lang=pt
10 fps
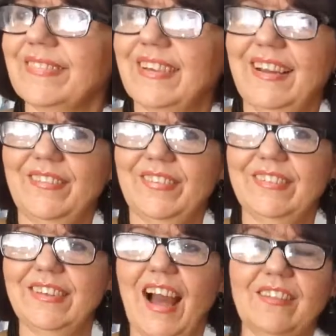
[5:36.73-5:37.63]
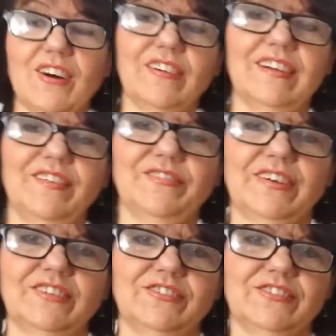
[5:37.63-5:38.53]
Que elefante. Adoro
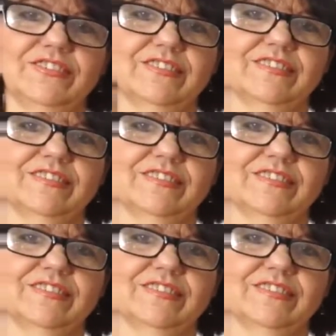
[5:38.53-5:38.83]
elefante.